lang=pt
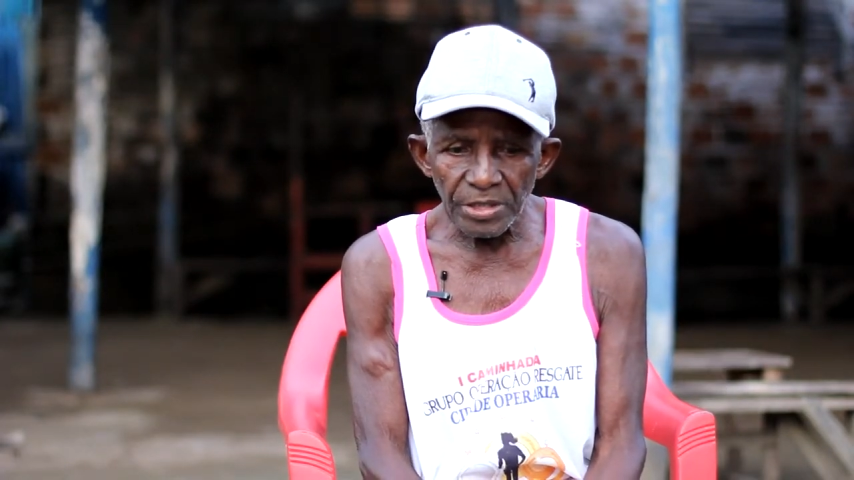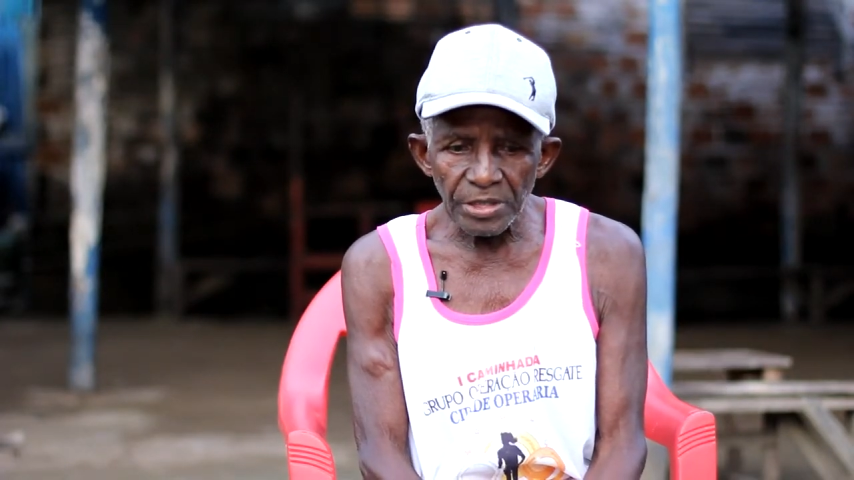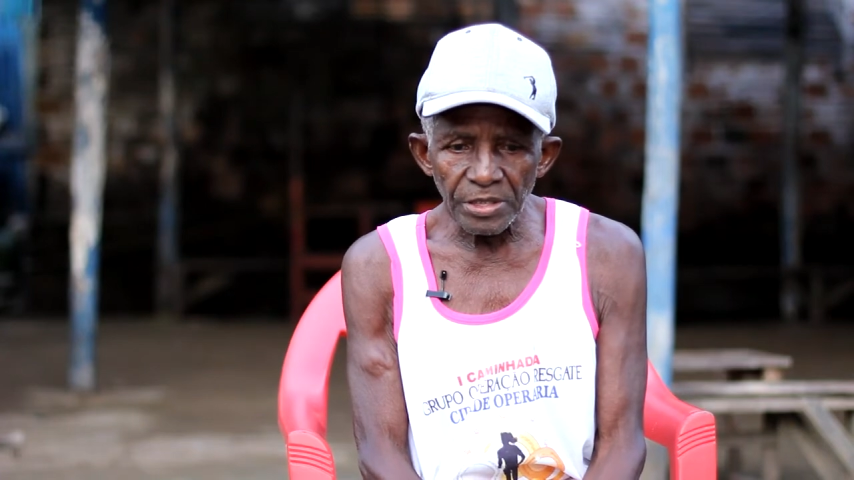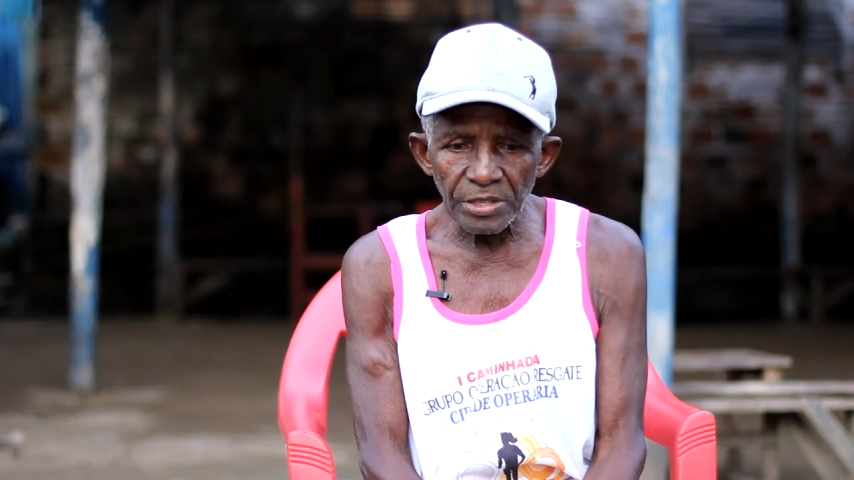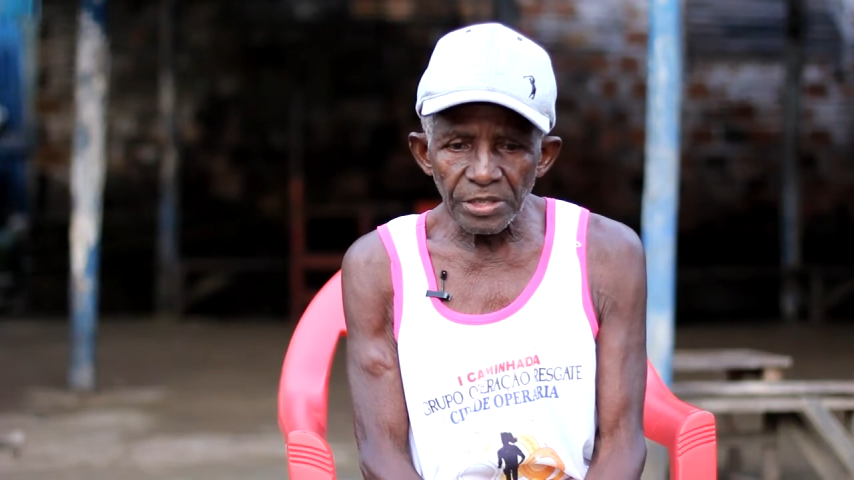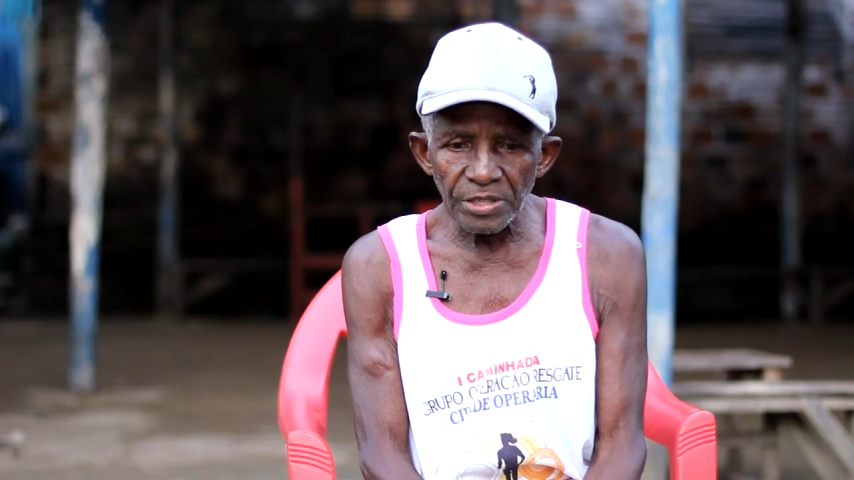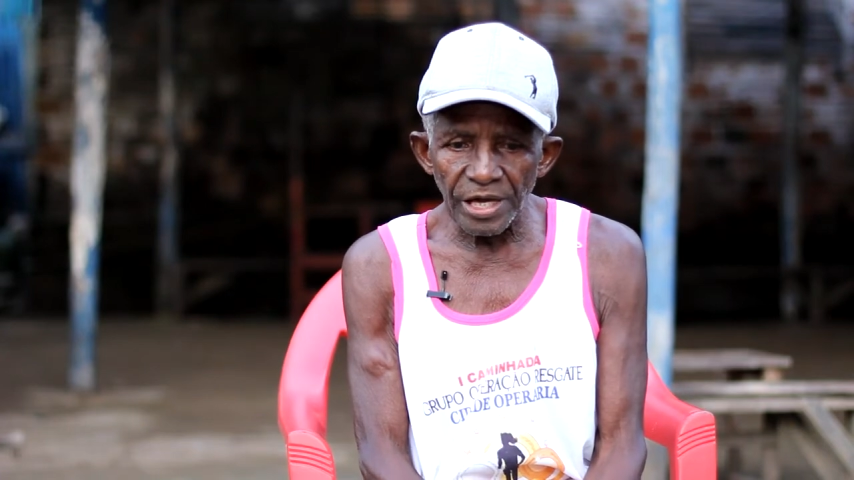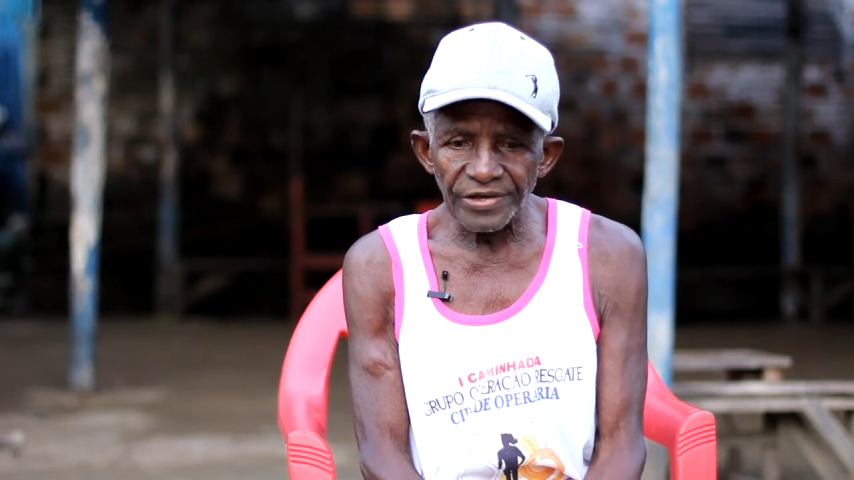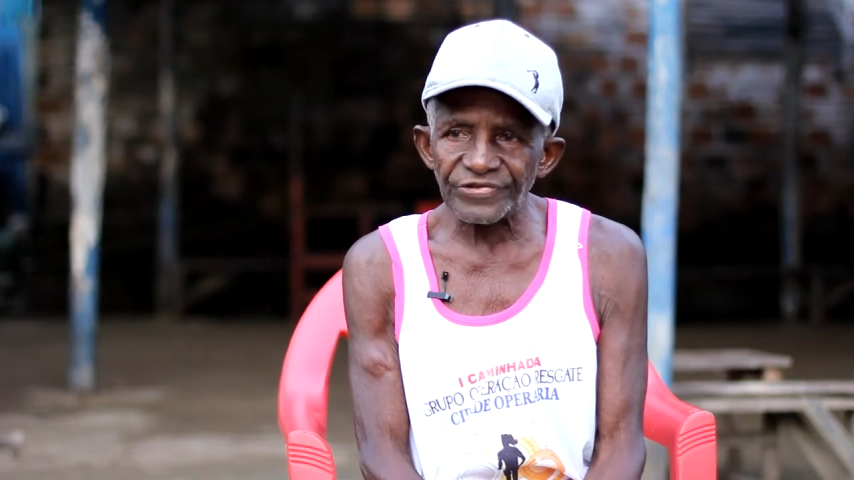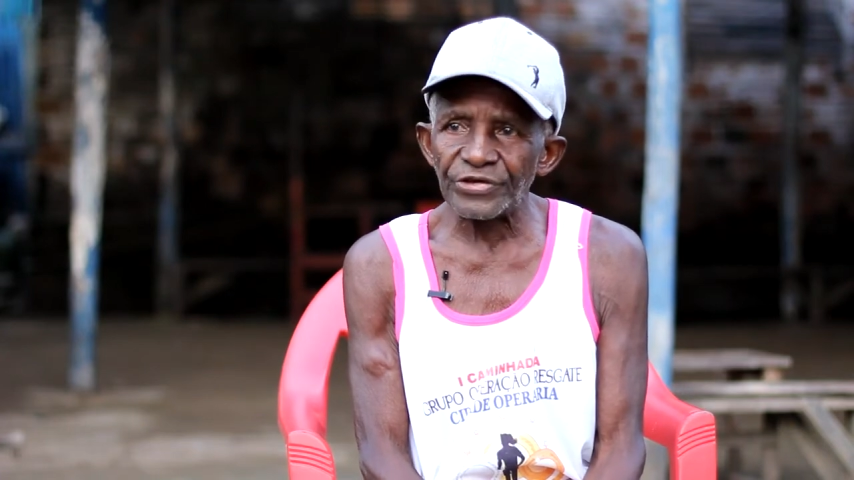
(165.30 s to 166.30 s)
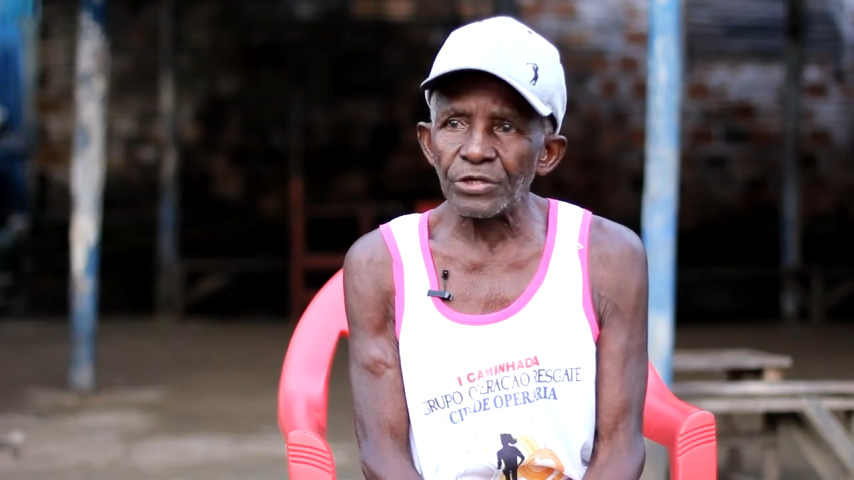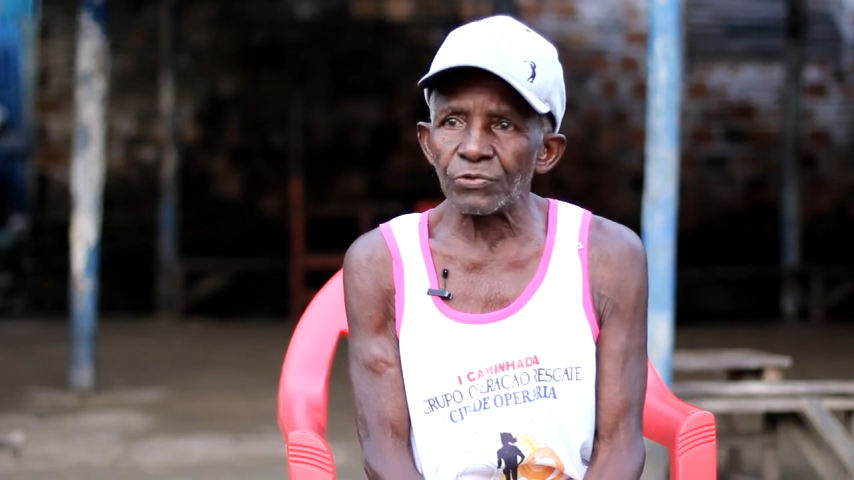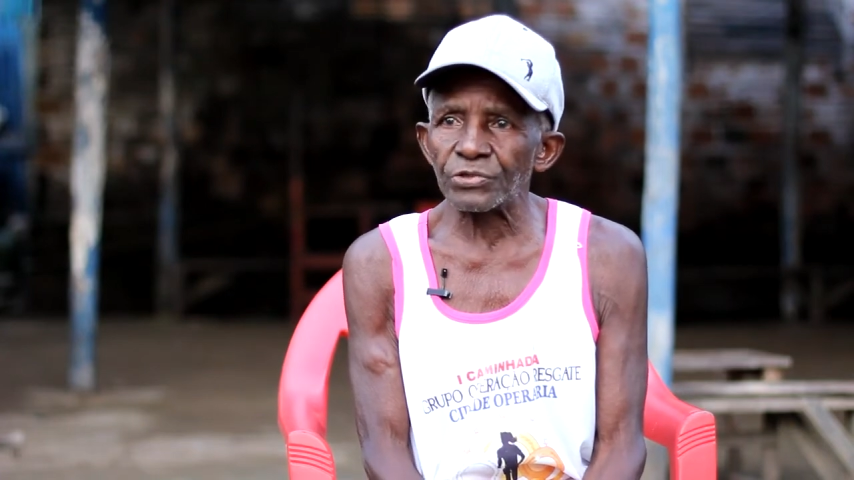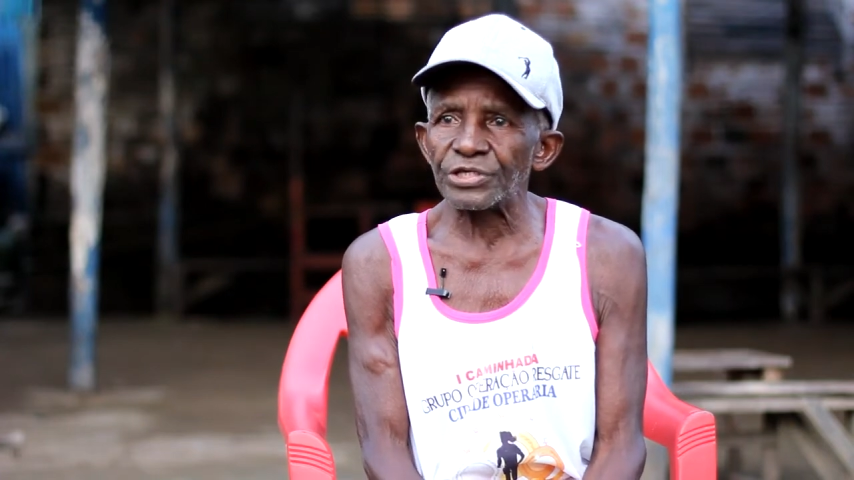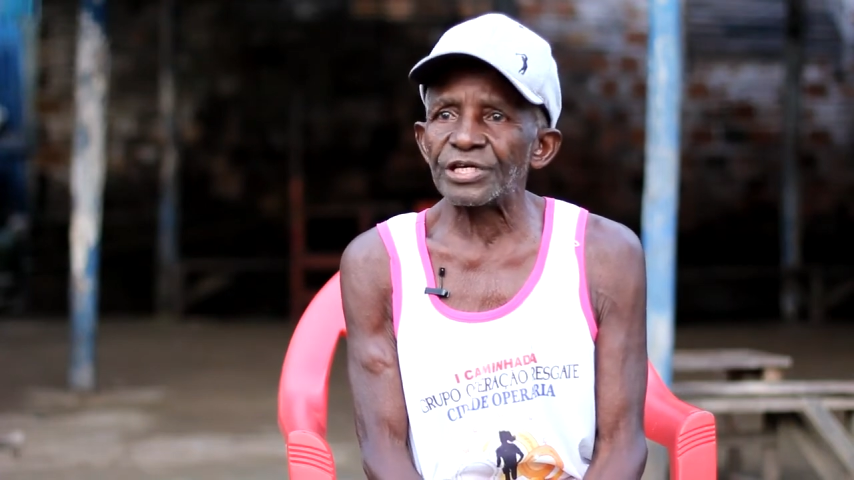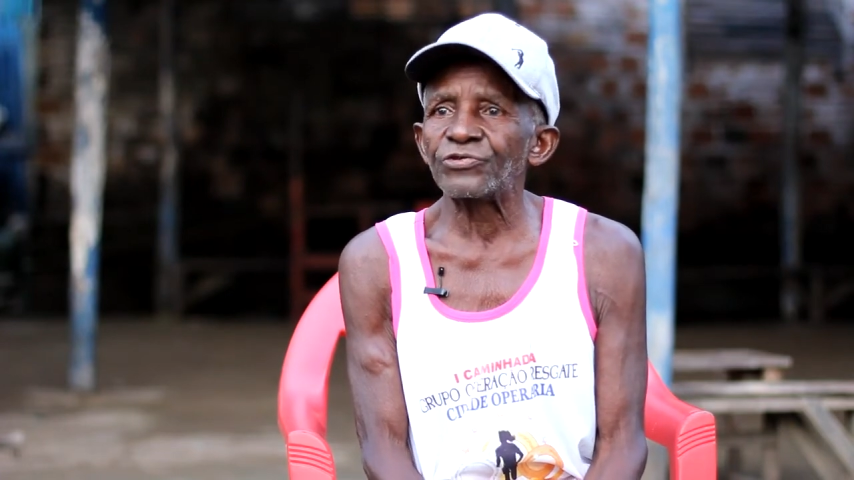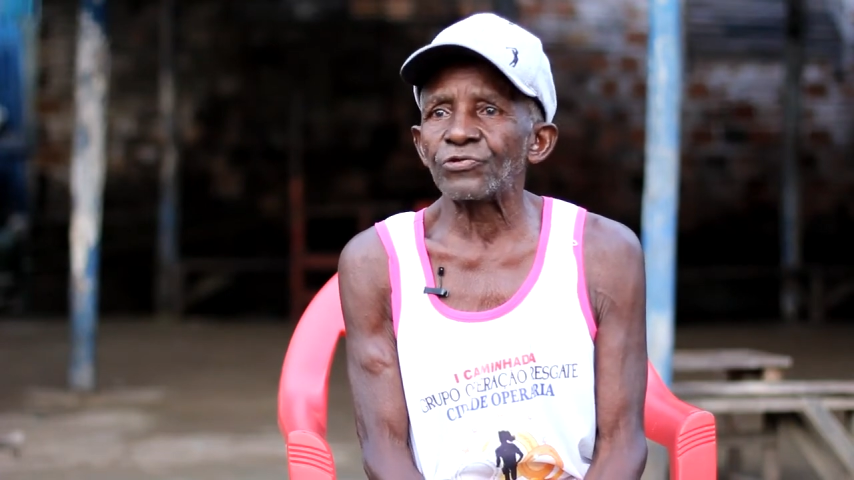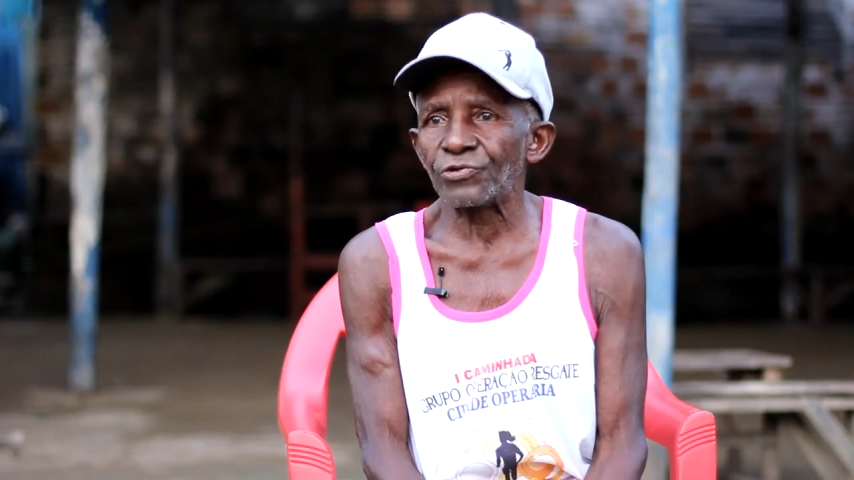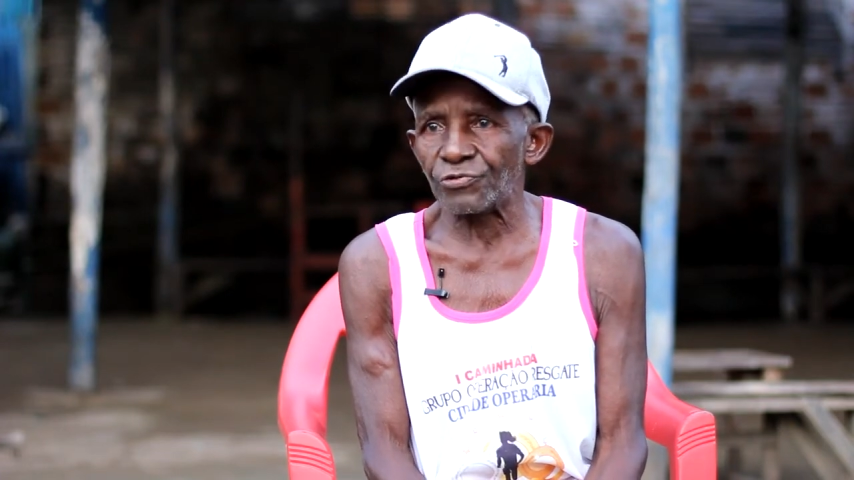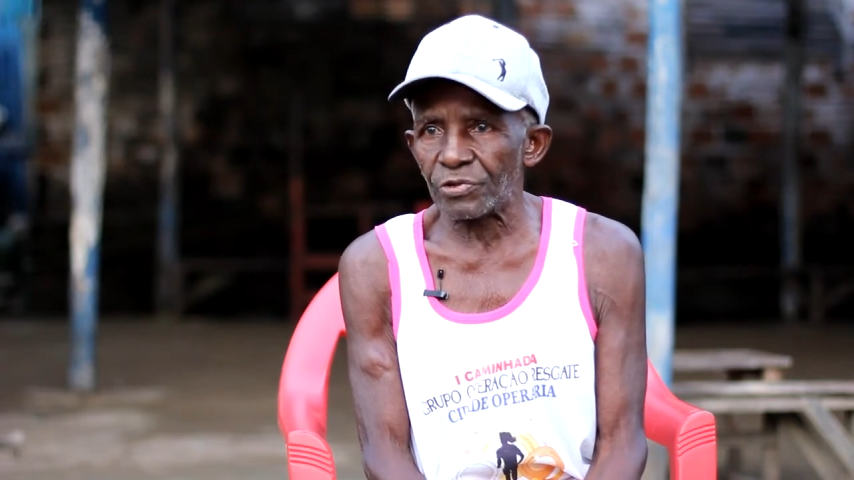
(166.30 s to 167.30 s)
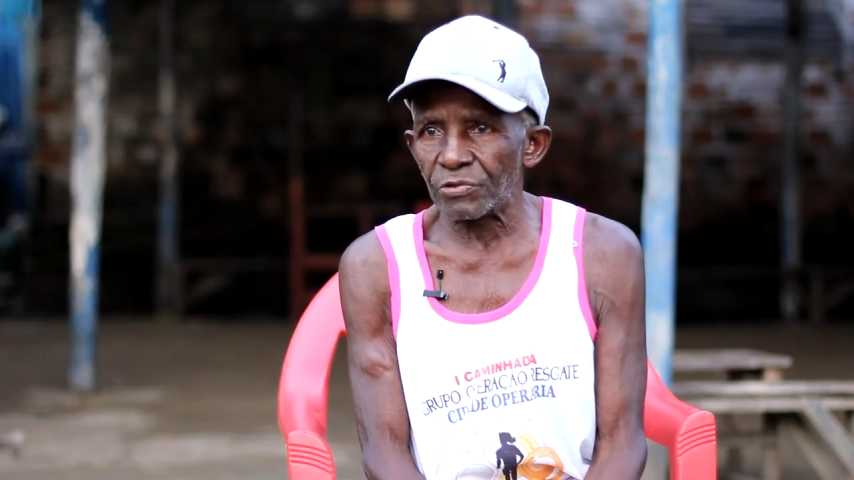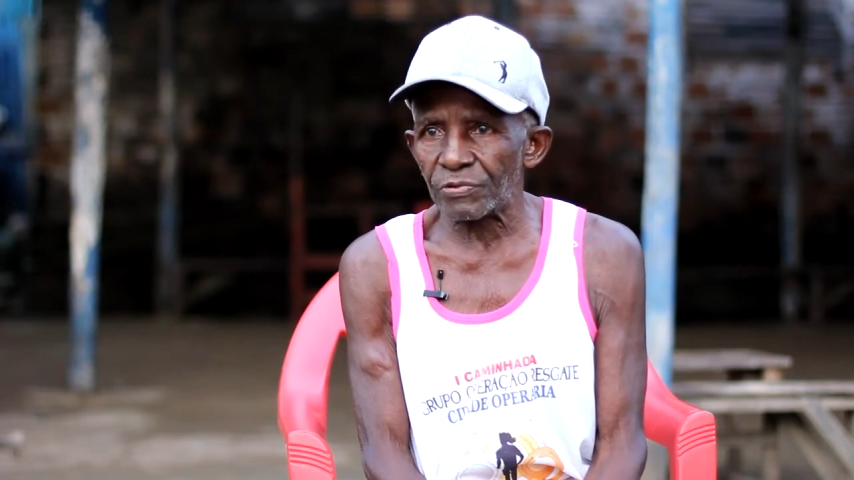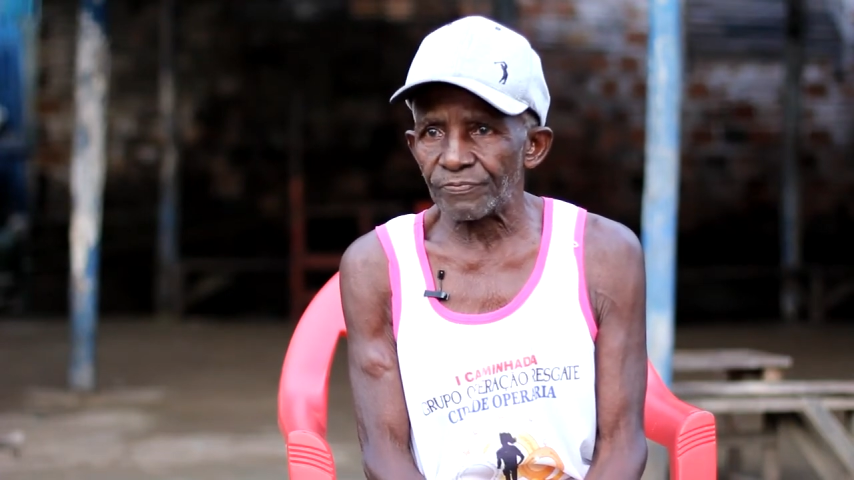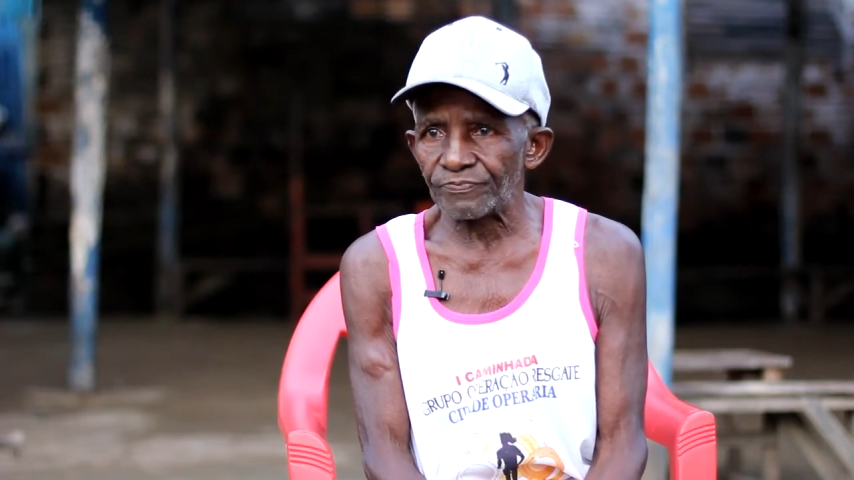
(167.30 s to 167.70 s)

ele nasceu dia de São João.